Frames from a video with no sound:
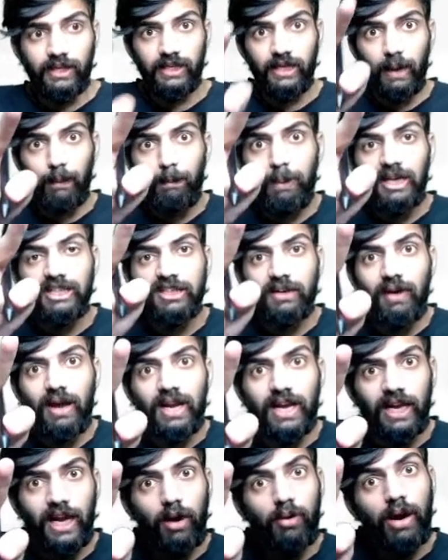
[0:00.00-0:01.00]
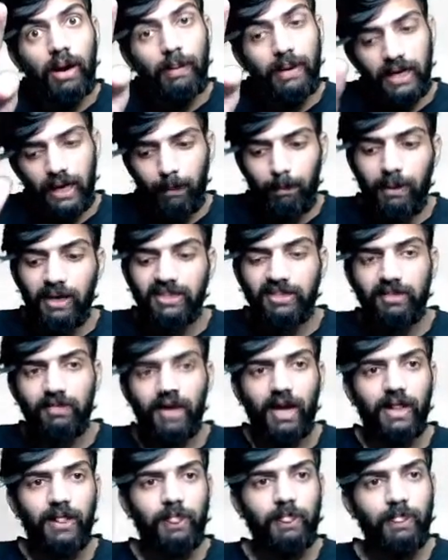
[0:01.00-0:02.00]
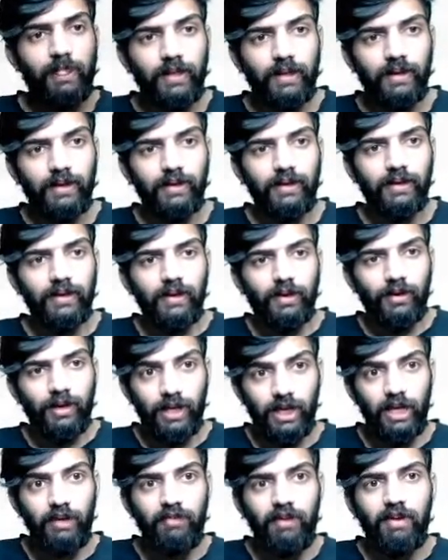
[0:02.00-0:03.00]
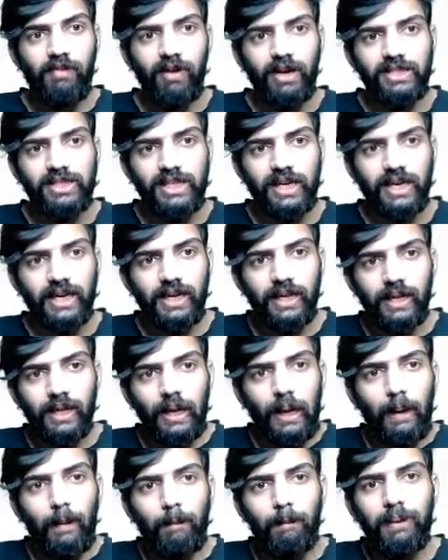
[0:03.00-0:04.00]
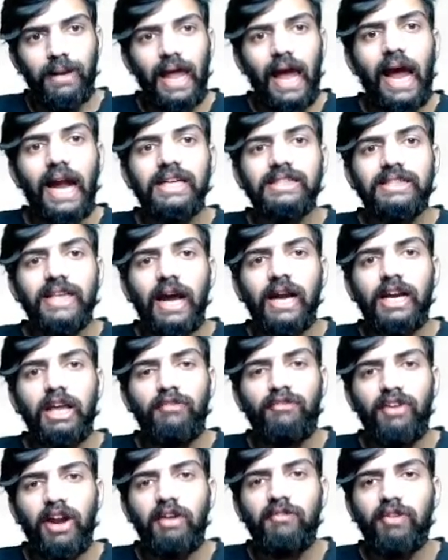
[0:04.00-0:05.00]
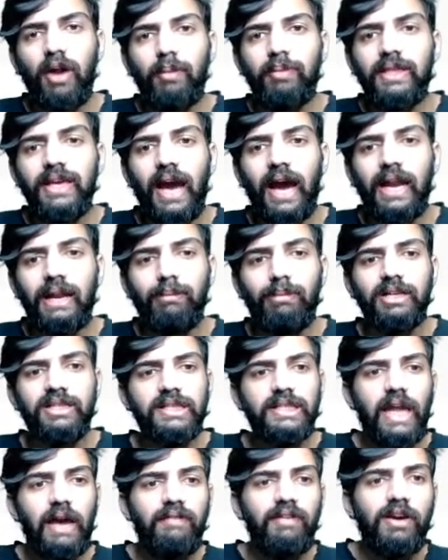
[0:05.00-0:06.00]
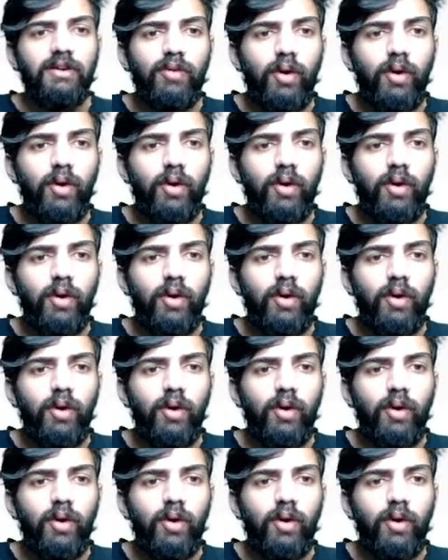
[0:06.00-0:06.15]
नब्बे सवाल कराऊंगा मैं नब्बे सवाल लिविंग वर्ल्ड से प्लांट्स आर डिफरेंट फ्रॉम दी एनिमल्स इन हैविंग